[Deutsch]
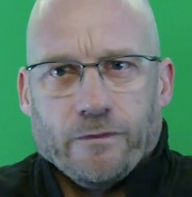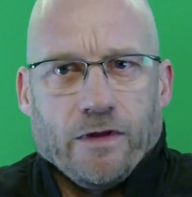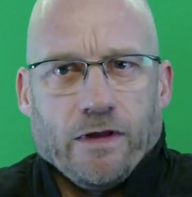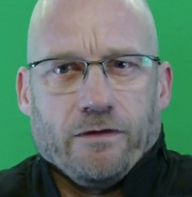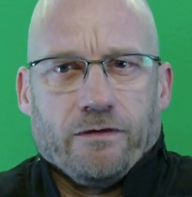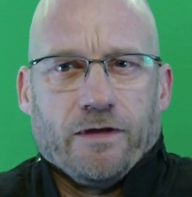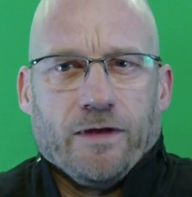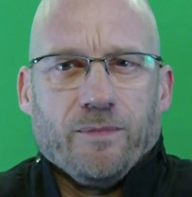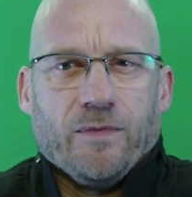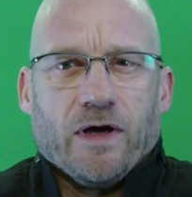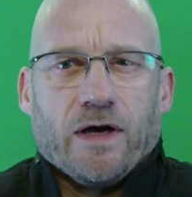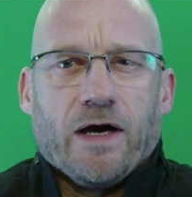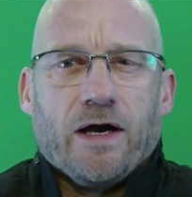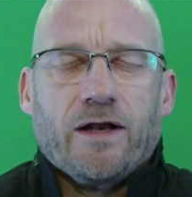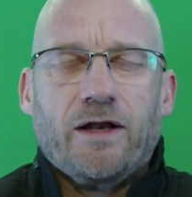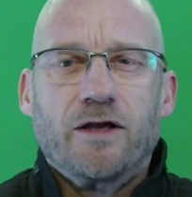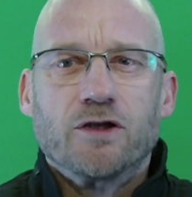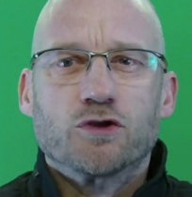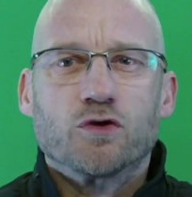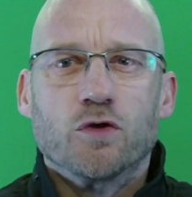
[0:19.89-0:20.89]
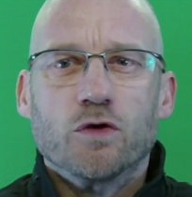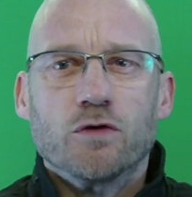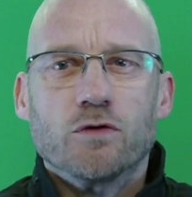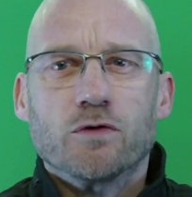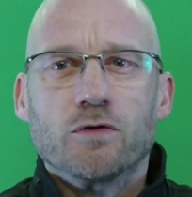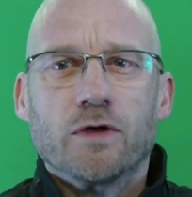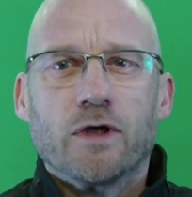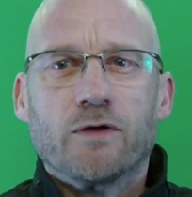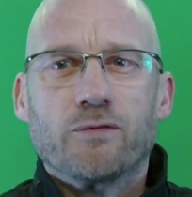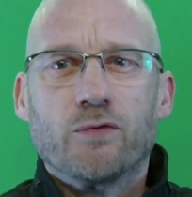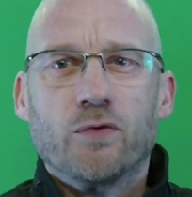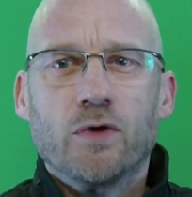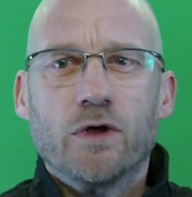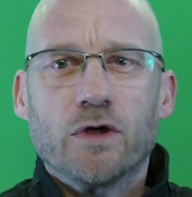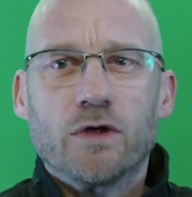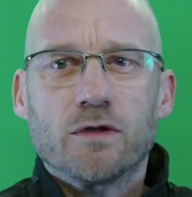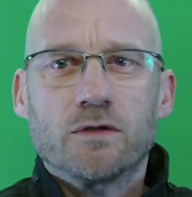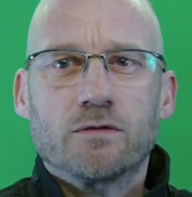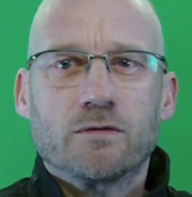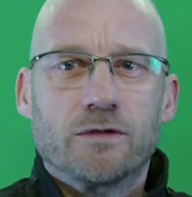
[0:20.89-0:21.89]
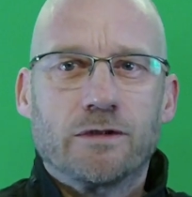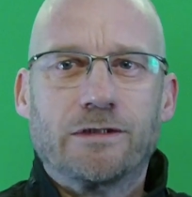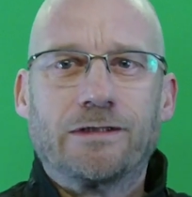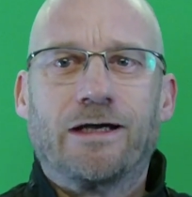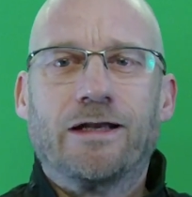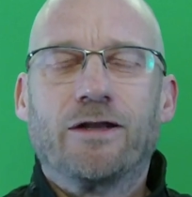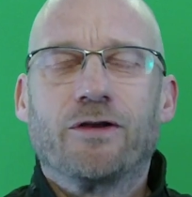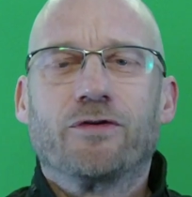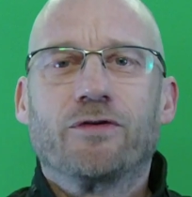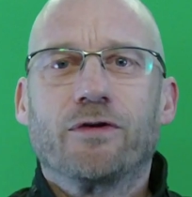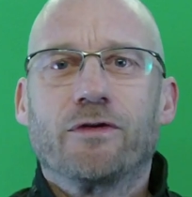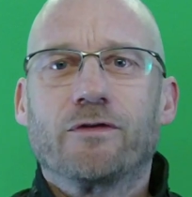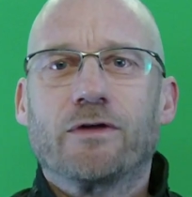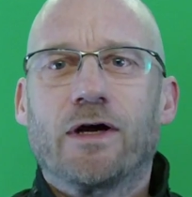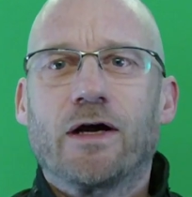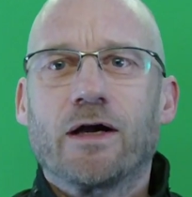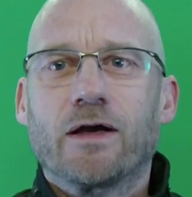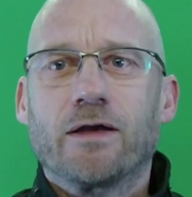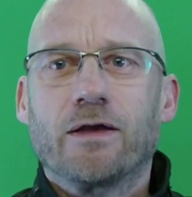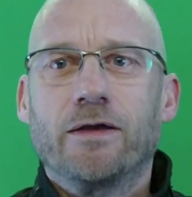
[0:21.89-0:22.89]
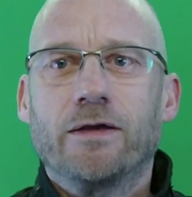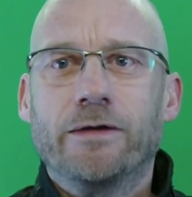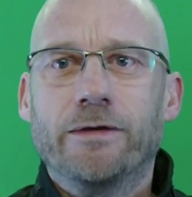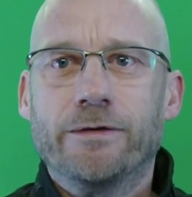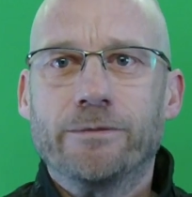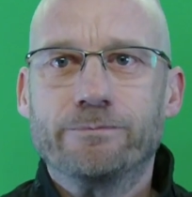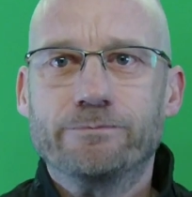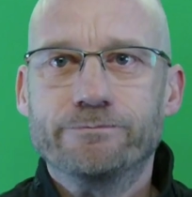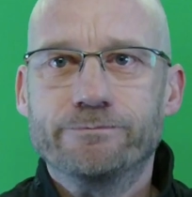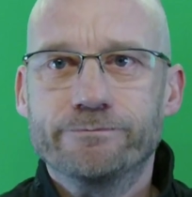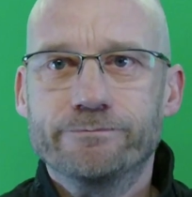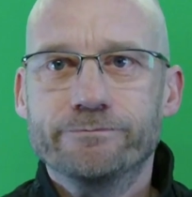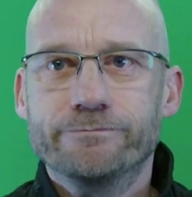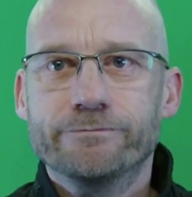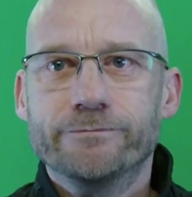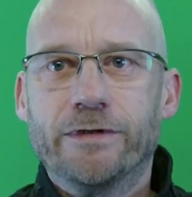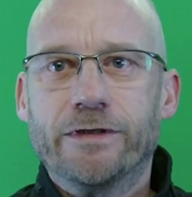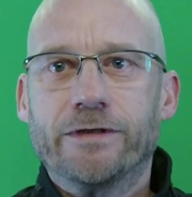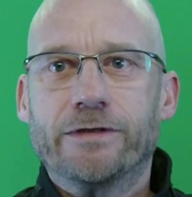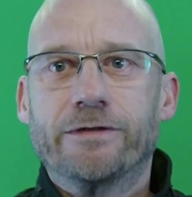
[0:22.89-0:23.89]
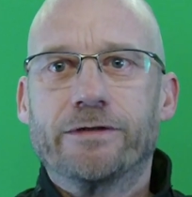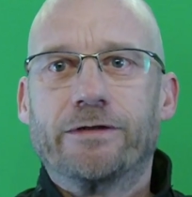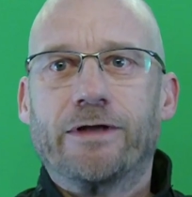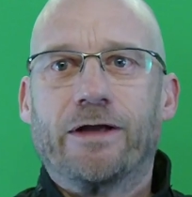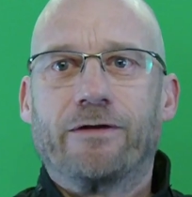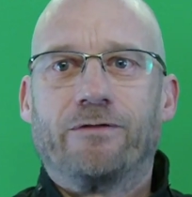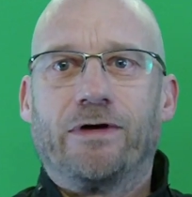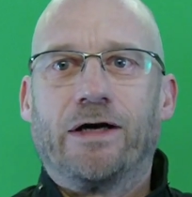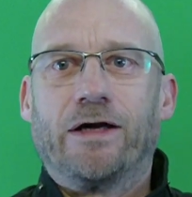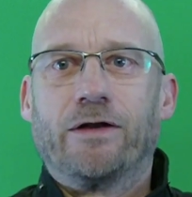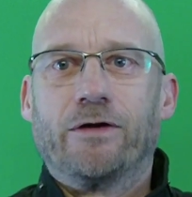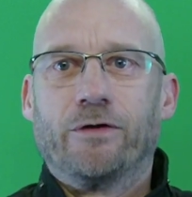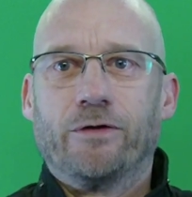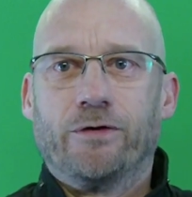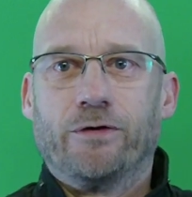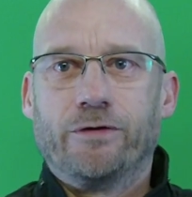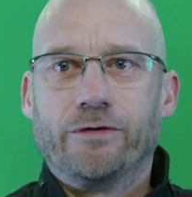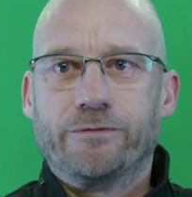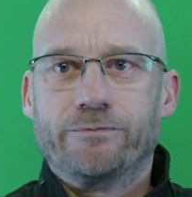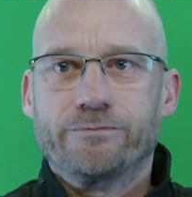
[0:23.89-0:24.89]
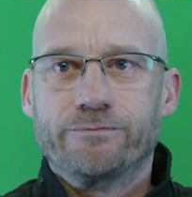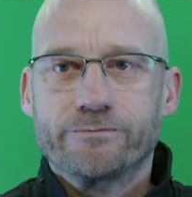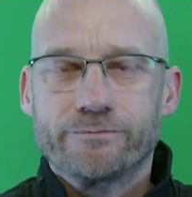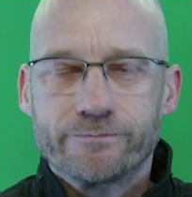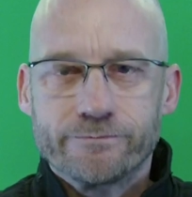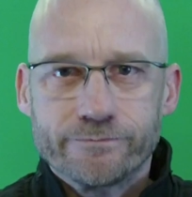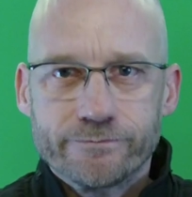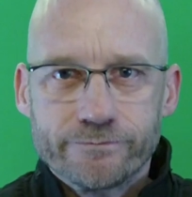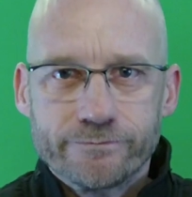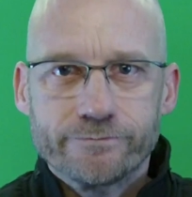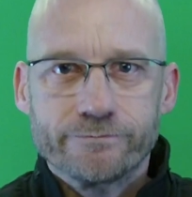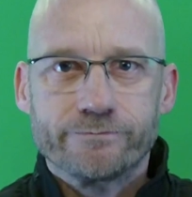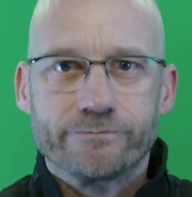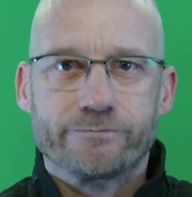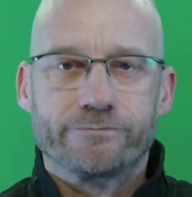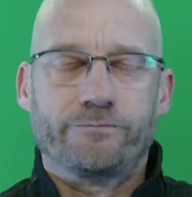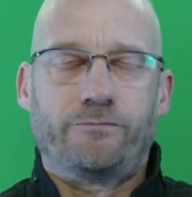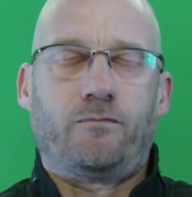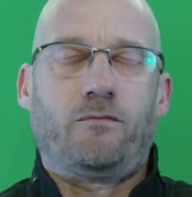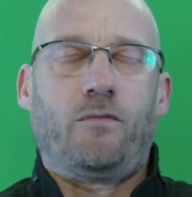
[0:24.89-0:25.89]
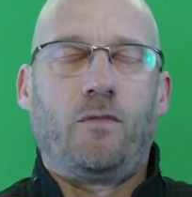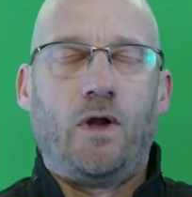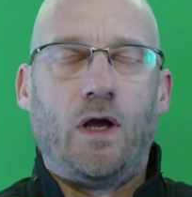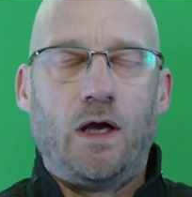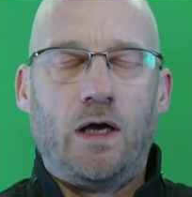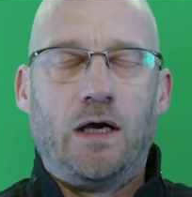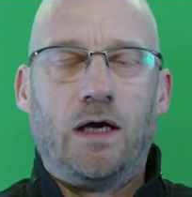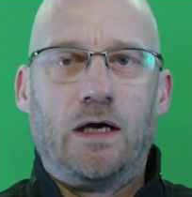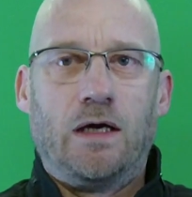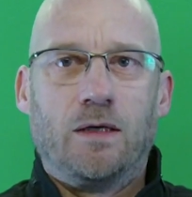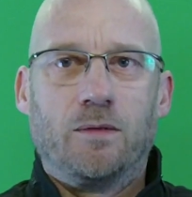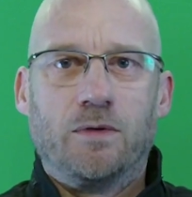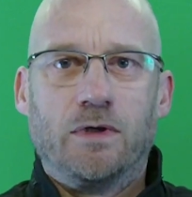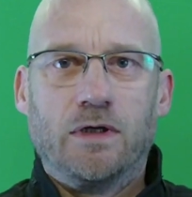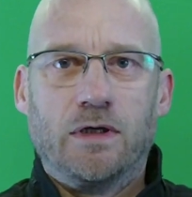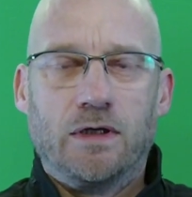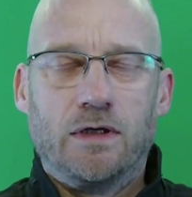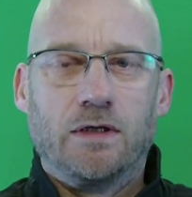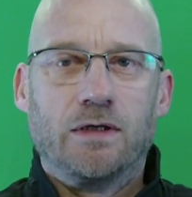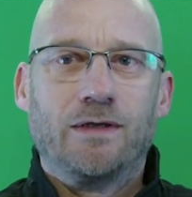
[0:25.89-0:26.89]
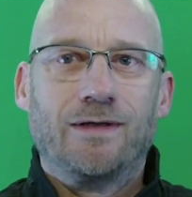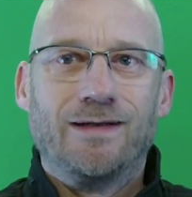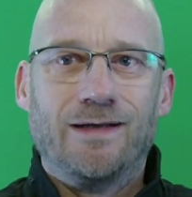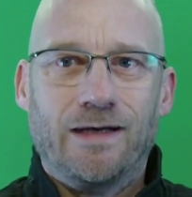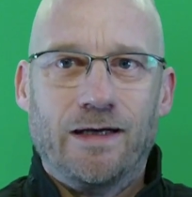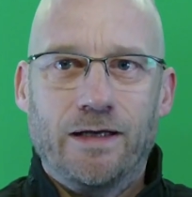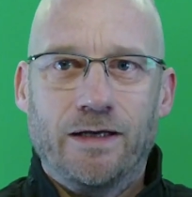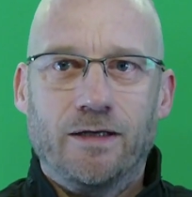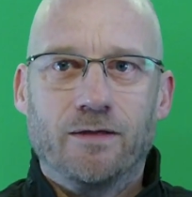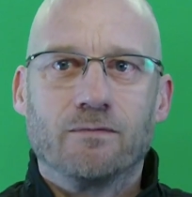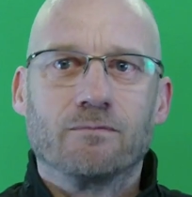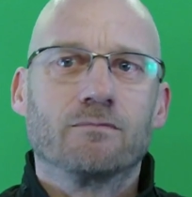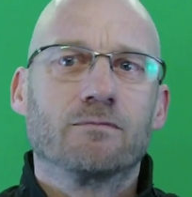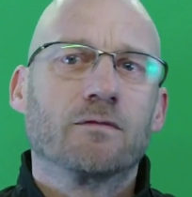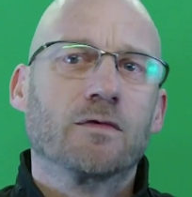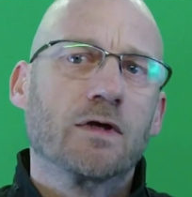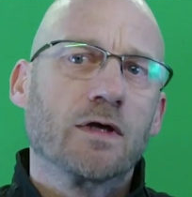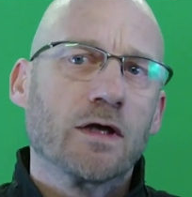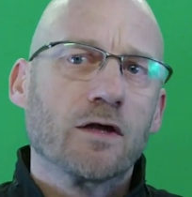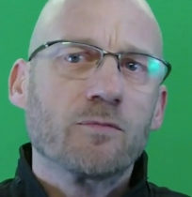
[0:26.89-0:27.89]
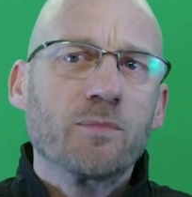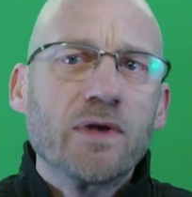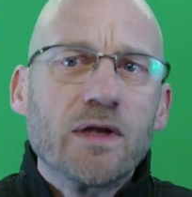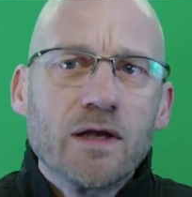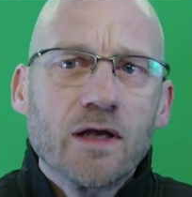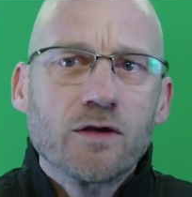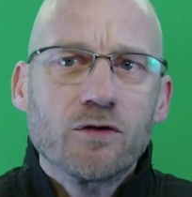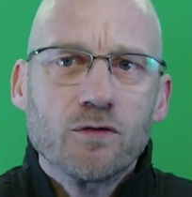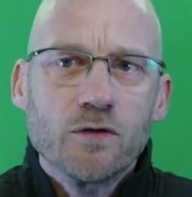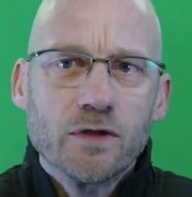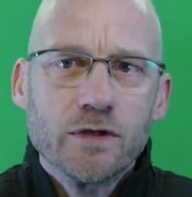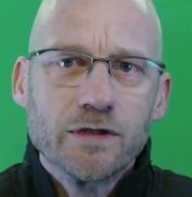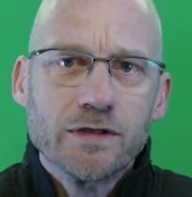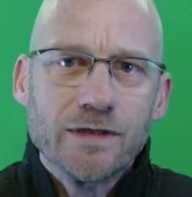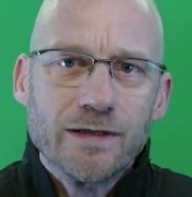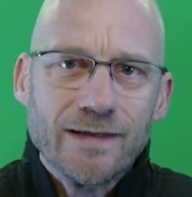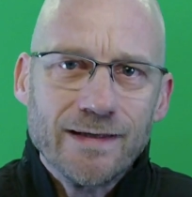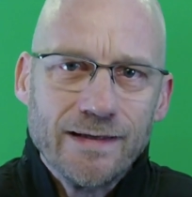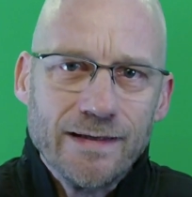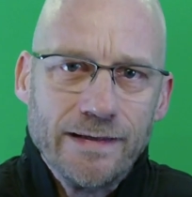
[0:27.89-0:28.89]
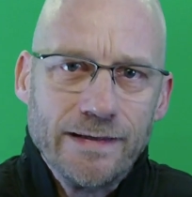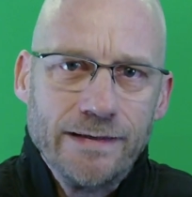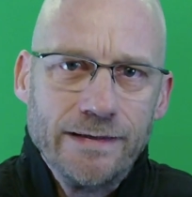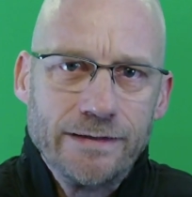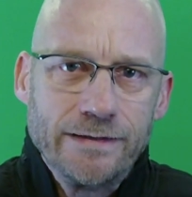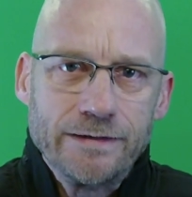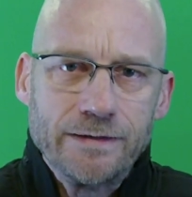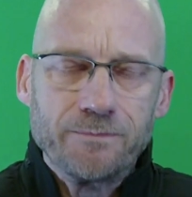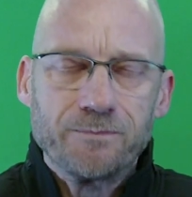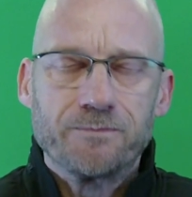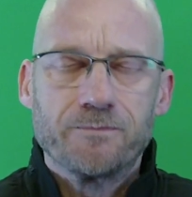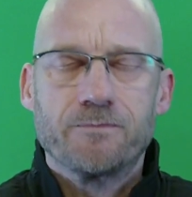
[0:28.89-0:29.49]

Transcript: Es gibt da keine Entschuldigung dafür. Ich kann natürlich sagen, jupp, das war eine Glock. Aber nein, es bin natürlich ich.